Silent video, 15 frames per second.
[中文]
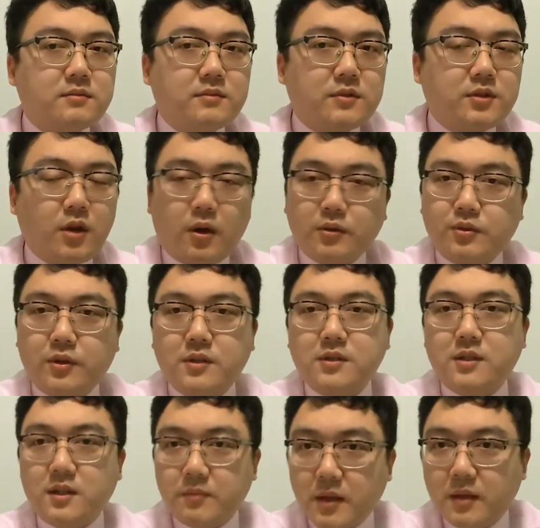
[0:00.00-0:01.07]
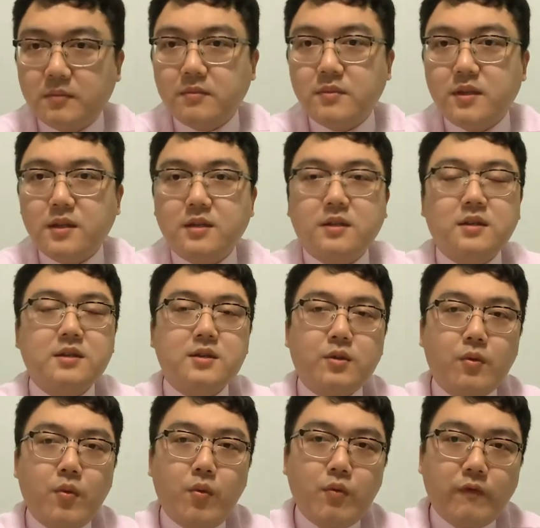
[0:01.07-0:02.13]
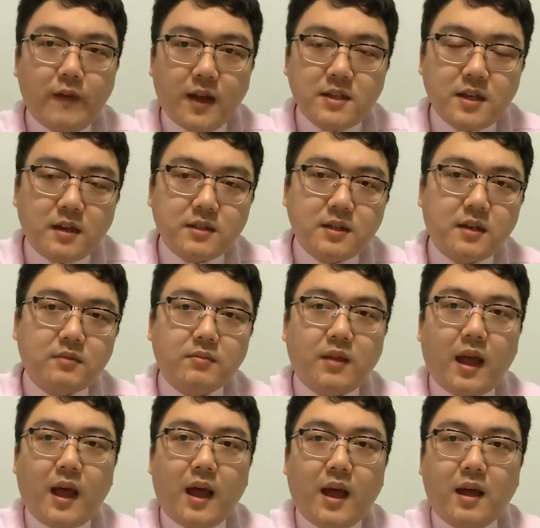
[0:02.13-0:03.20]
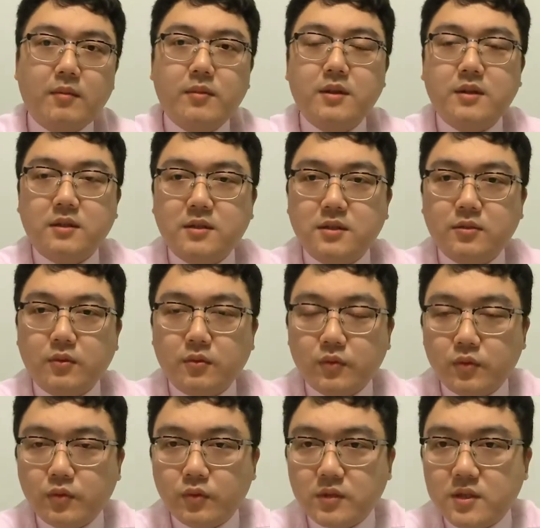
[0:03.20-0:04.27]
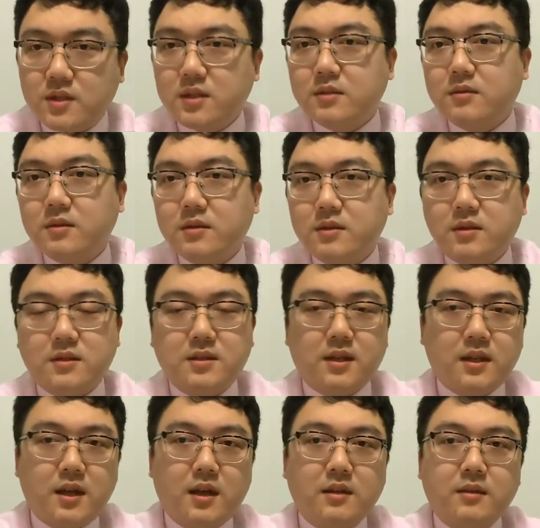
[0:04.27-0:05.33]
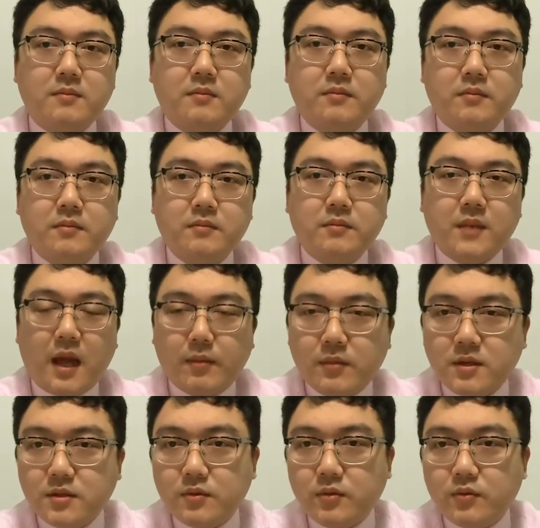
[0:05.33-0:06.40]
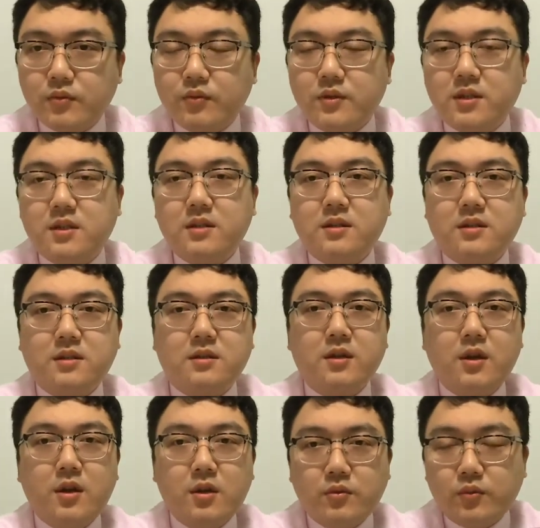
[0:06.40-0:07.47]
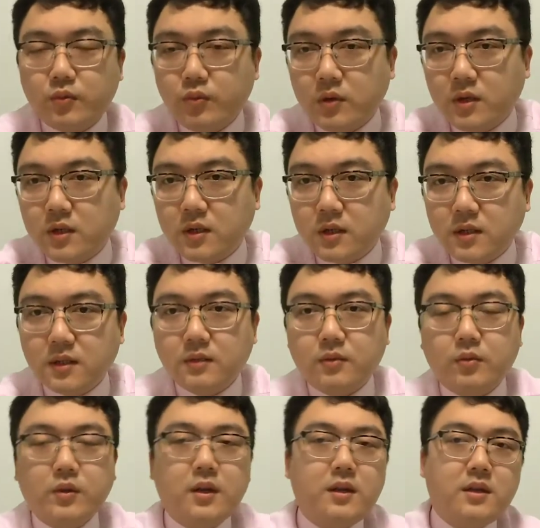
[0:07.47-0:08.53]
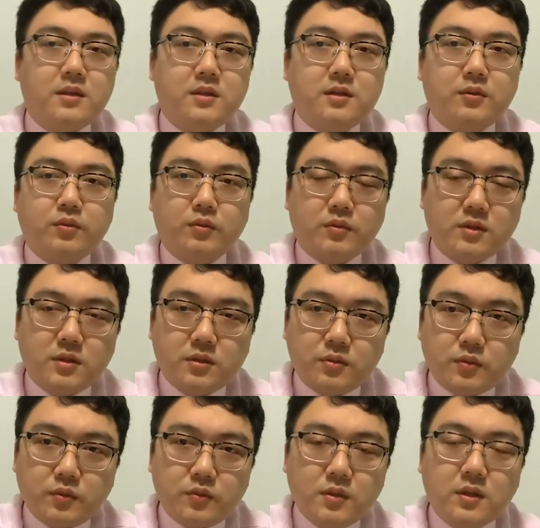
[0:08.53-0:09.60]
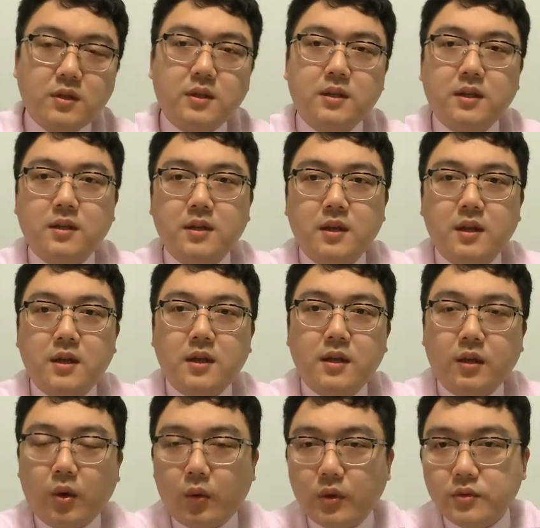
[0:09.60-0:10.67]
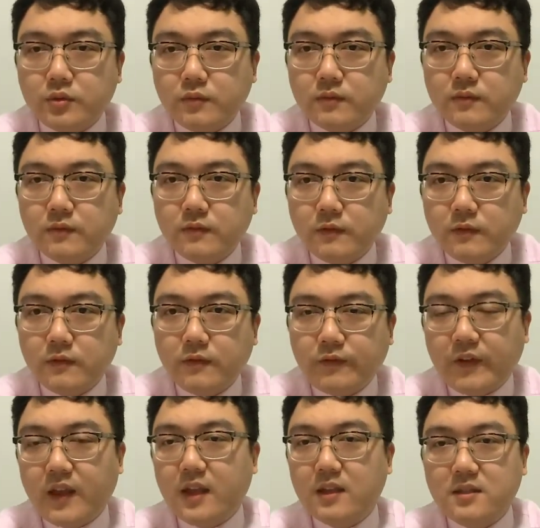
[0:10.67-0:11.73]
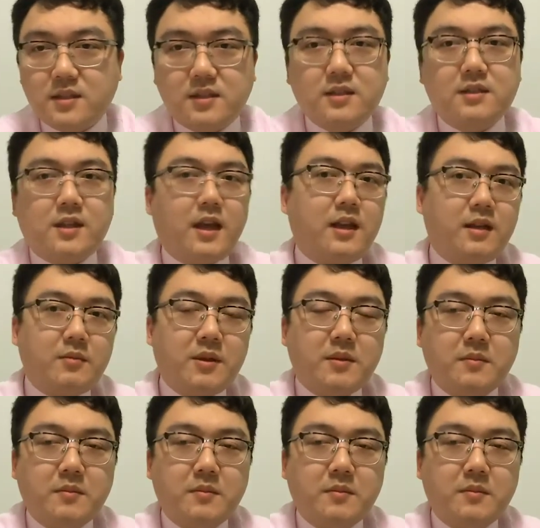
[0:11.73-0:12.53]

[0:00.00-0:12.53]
小圈子里面，你甚至都无法想象他们的这种语气是怎样的，他们这种语气是如何的唯利是图，是如何的有一种匪气在里面。